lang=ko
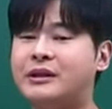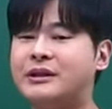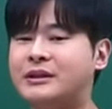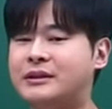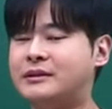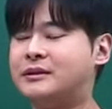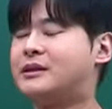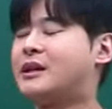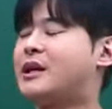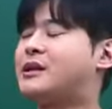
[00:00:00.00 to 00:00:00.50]

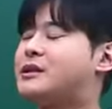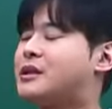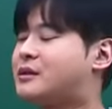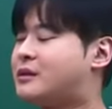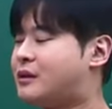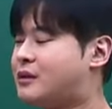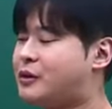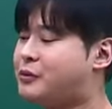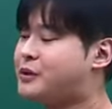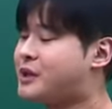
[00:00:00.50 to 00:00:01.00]
근데 이제
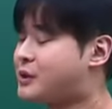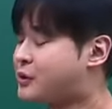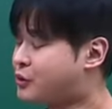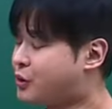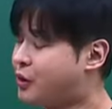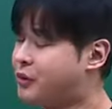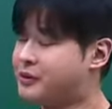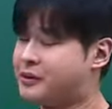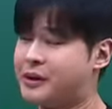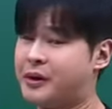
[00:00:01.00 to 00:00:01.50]
틀리고 나서
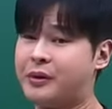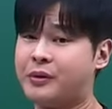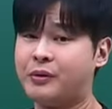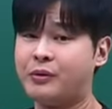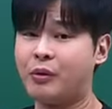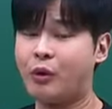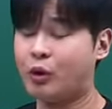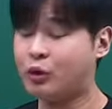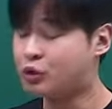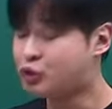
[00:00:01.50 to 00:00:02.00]
또 어때요?
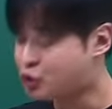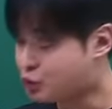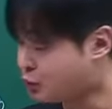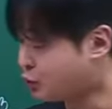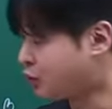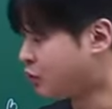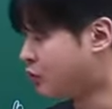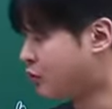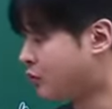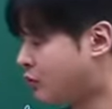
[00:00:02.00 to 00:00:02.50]

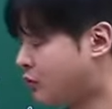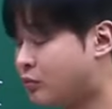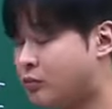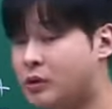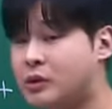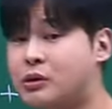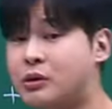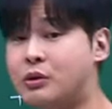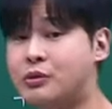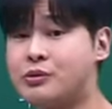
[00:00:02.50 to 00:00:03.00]
어이씨,
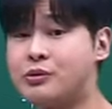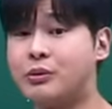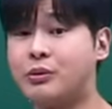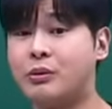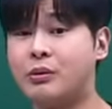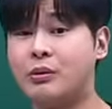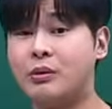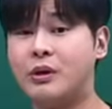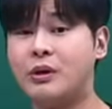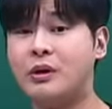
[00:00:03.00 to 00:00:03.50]
왜 틀렸어?